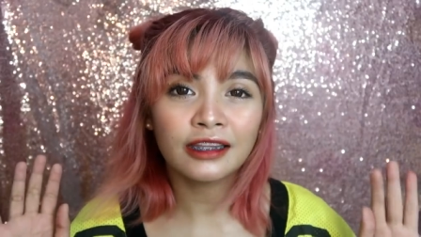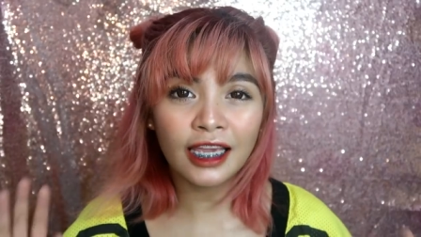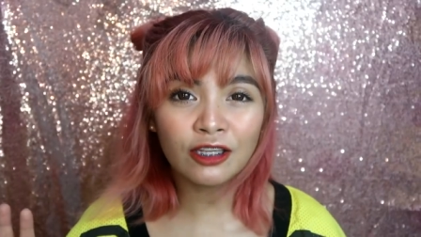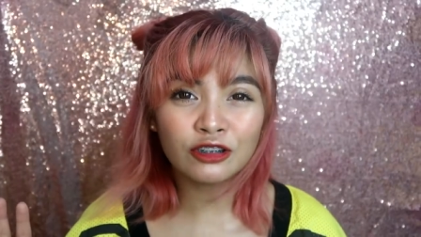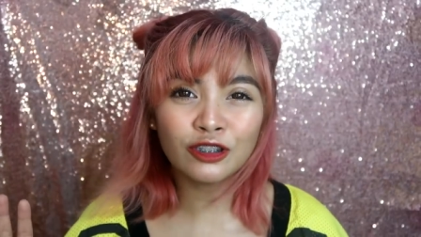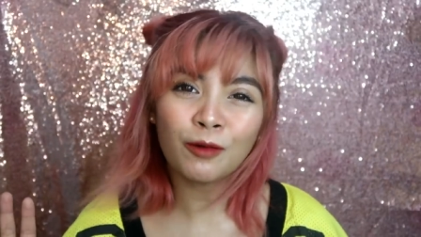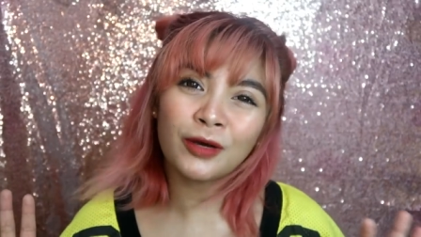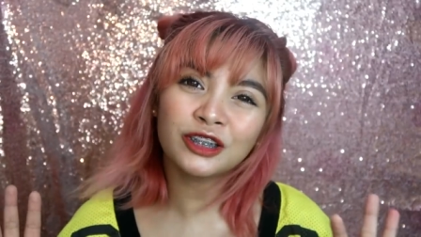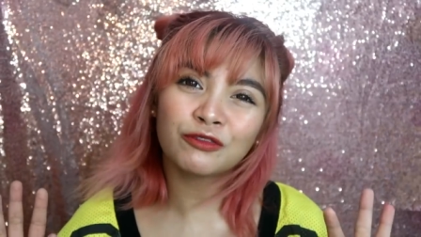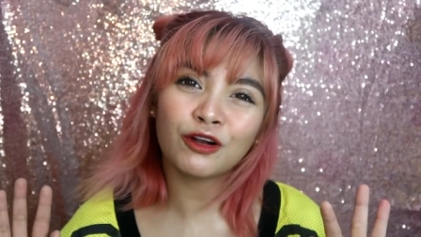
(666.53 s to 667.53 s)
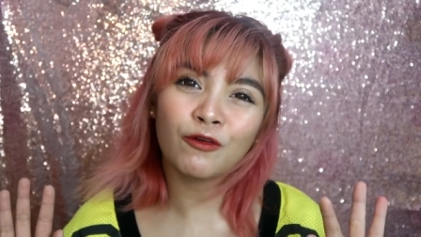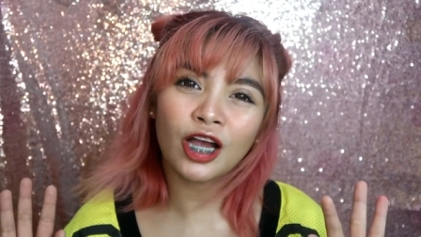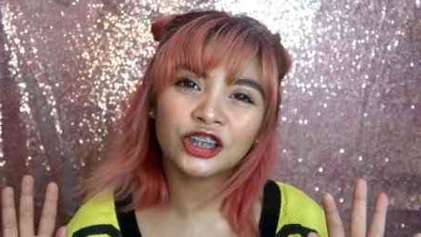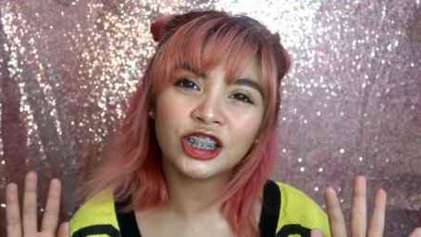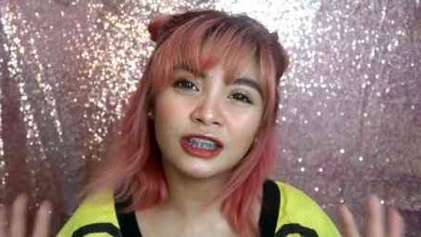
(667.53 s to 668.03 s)
Thank you so much for
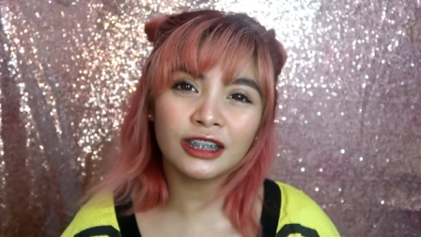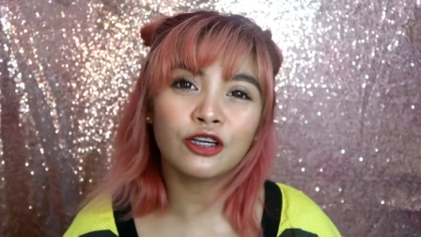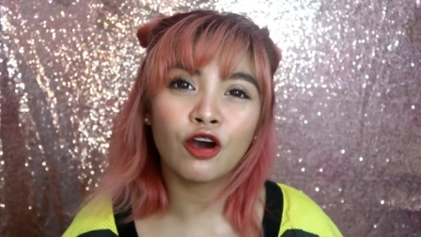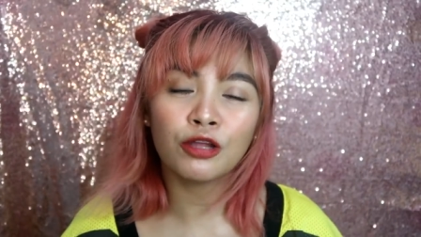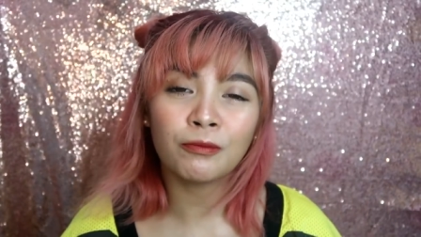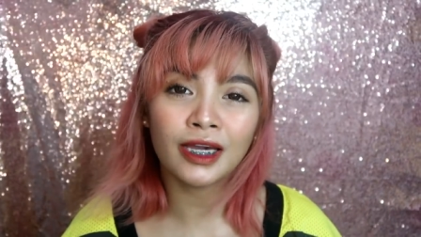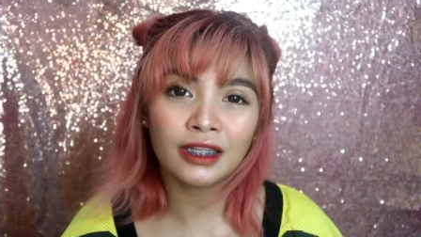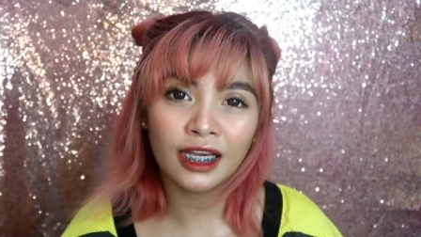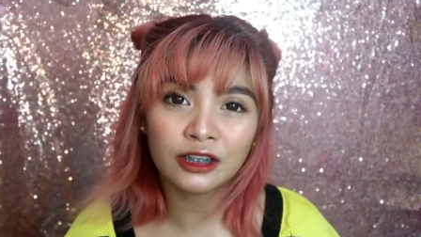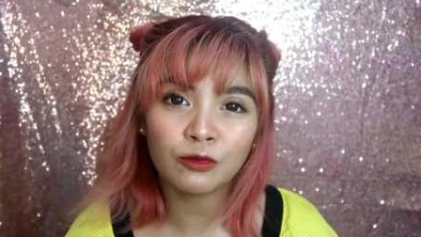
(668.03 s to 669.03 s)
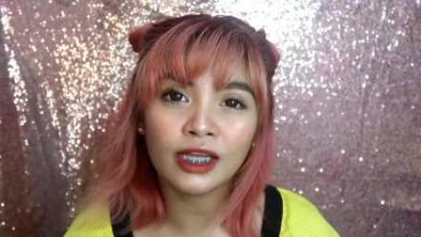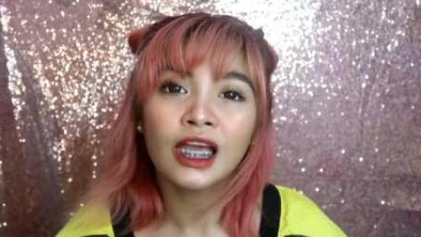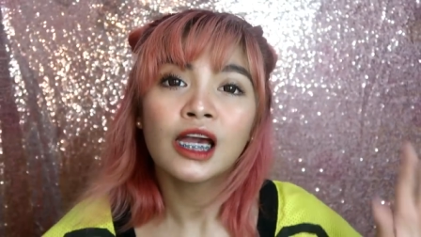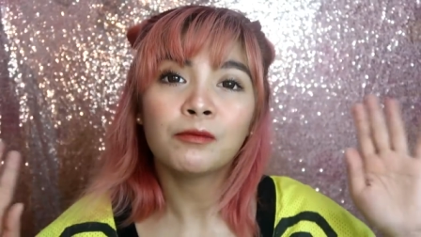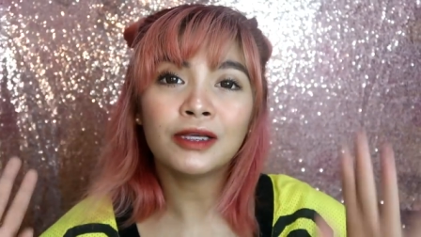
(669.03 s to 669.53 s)
watching. See you on my next one.